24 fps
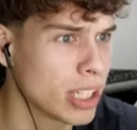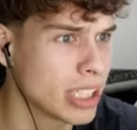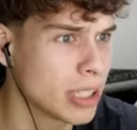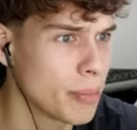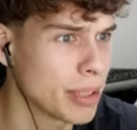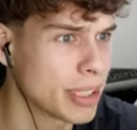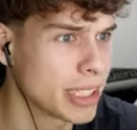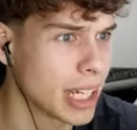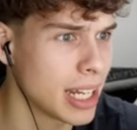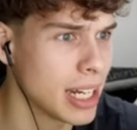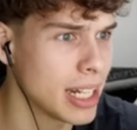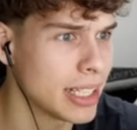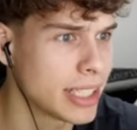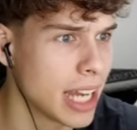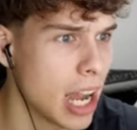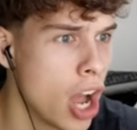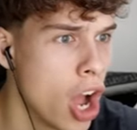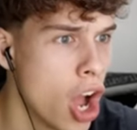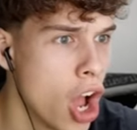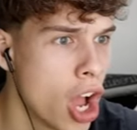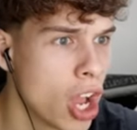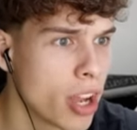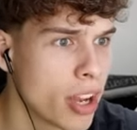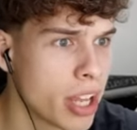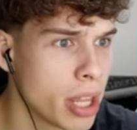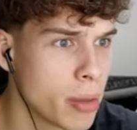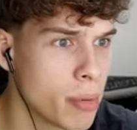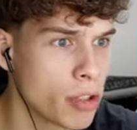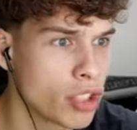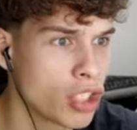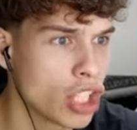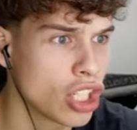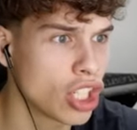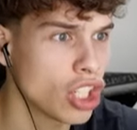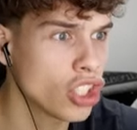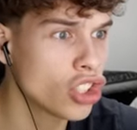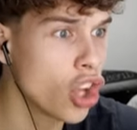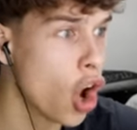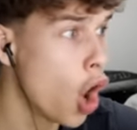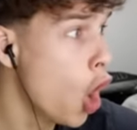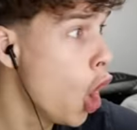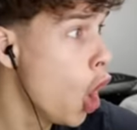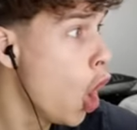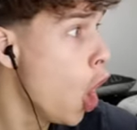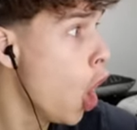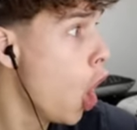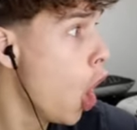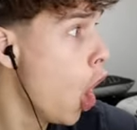que se me está glitchando ¿Qué demonios es esto?
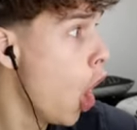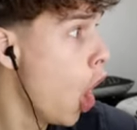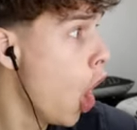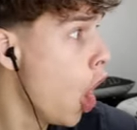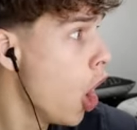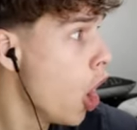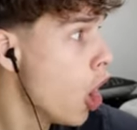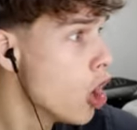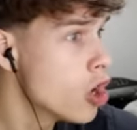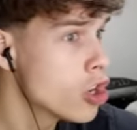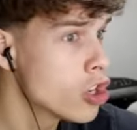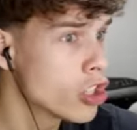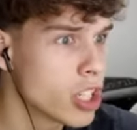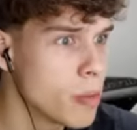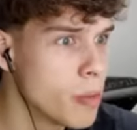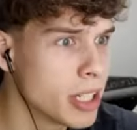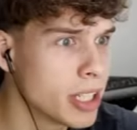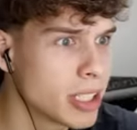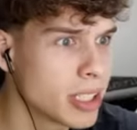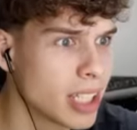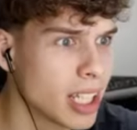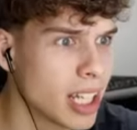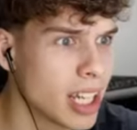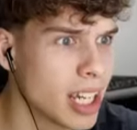Se me está